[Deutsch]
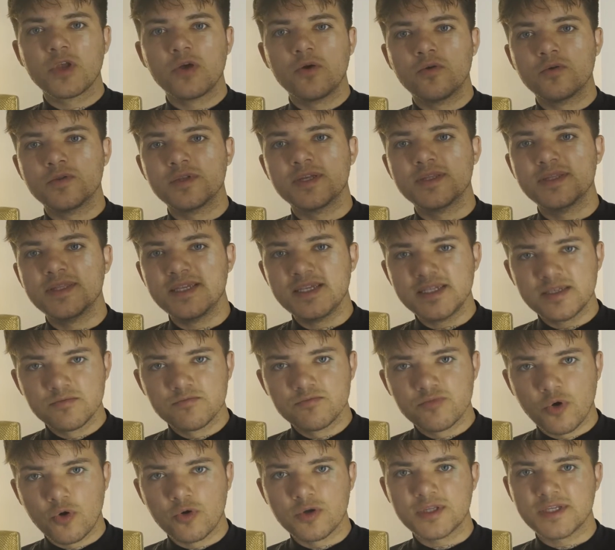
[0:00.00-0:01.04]
Und an diesem
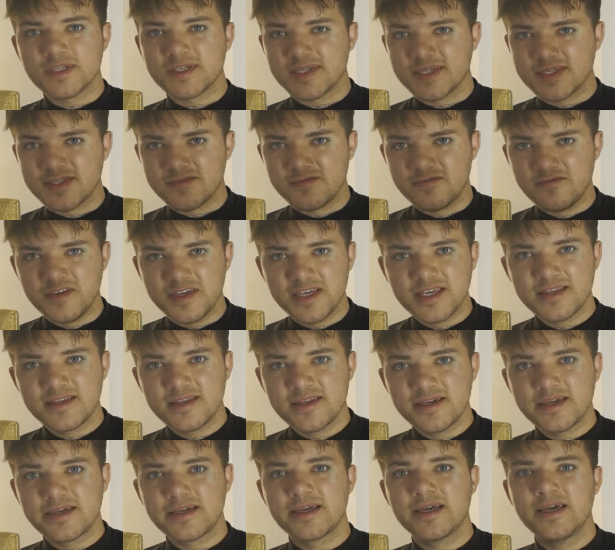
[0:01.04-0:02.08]
Punkt ist es
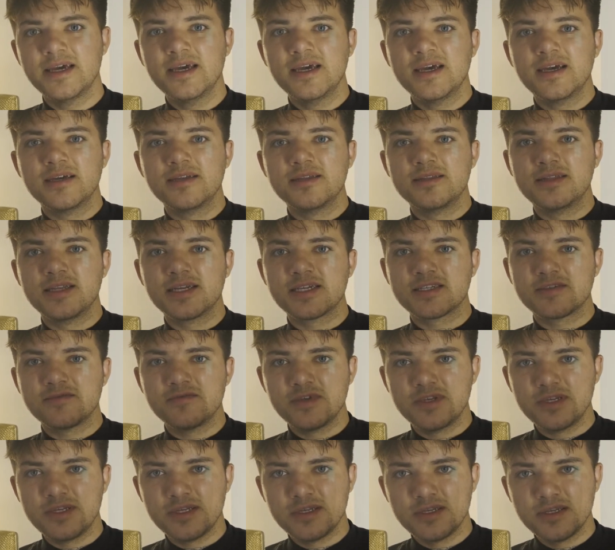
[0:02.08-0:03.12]
wichtig, dass
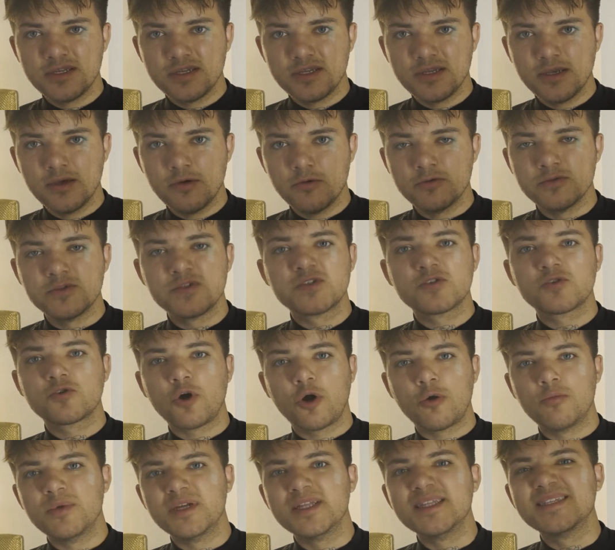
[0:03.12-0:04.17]
wir uns
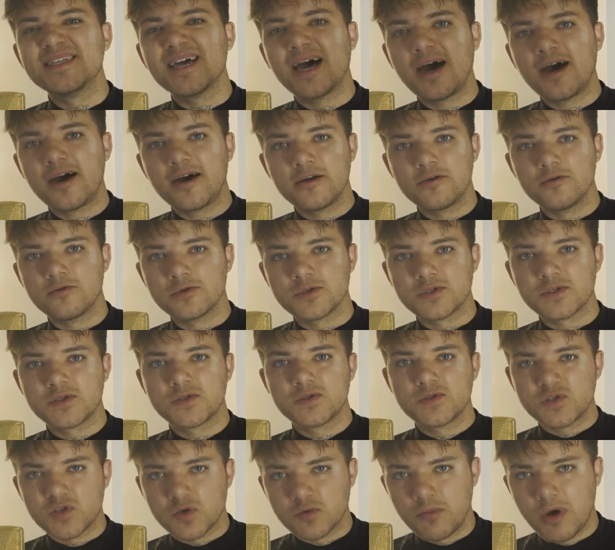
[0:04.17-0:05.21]
kommentarlos
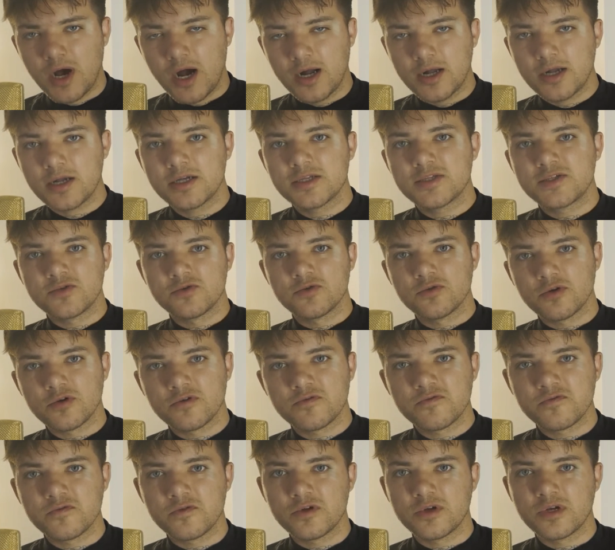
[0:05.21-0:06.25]
zum Anker
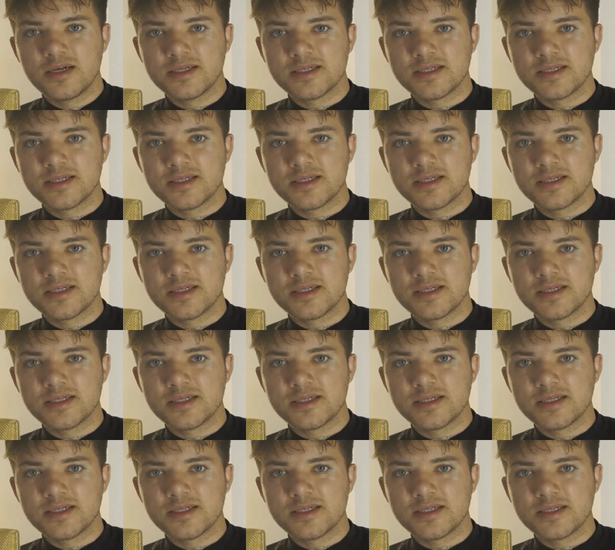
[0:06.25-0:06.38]
zurückführen.